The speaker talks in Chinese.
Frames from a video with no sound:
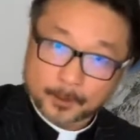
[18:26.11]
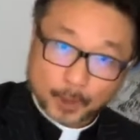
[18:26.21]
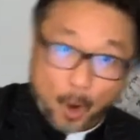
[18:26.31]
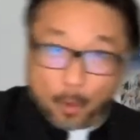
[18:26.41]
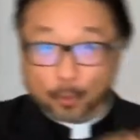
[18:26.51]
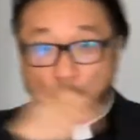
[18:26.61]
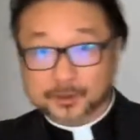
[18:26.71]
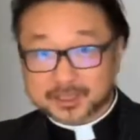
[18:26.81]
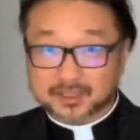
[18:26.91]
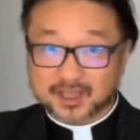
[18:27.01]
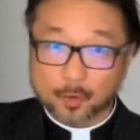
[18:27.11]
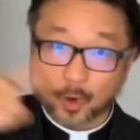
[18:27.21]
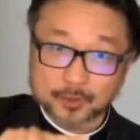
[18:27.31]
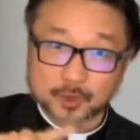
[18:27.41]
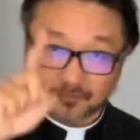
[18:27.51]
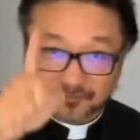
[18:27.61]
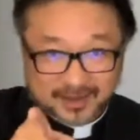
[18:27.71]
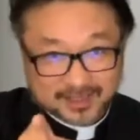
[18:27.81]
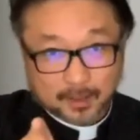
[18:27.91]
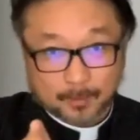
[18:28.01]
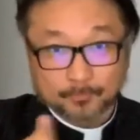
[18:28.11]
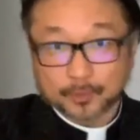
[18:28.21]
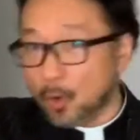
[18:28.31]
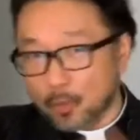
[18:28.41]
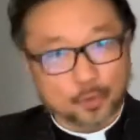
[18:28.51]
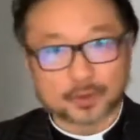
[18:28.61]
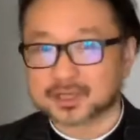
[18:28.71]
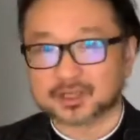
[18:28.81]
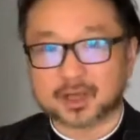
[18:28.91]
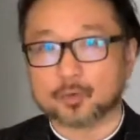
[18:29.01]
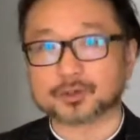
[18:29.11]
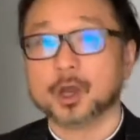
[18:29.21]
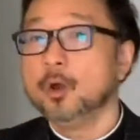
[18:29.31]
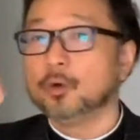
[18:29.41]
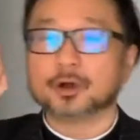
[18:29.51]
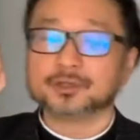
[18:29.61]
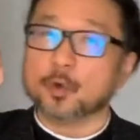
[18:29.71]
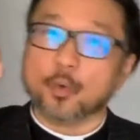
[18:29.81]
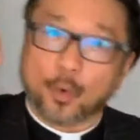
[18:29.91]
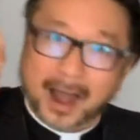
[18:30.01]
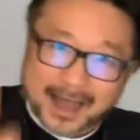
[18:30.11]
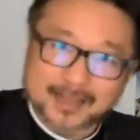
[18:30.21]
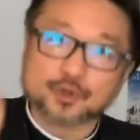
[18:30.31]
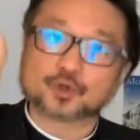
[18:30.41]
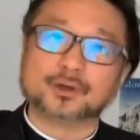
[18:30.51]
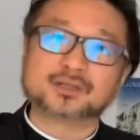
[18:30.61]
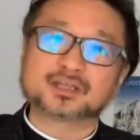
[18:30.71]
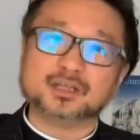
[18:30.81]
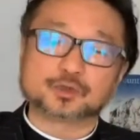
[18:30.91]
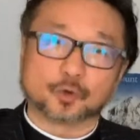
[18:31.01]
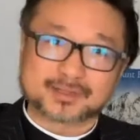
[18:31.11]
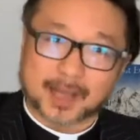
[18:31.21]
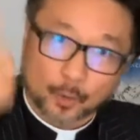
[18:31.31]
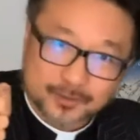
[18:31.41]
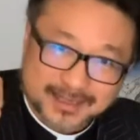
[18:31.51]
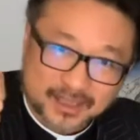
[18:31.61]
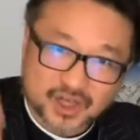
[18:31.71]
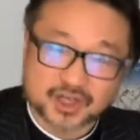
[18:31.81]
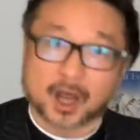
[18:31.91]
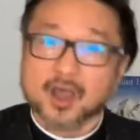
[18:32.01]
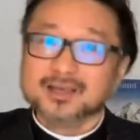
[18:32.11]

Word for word: 透过这个电话线发生了，透过这个电话线，我告诉你，完全是一种超自然的现象，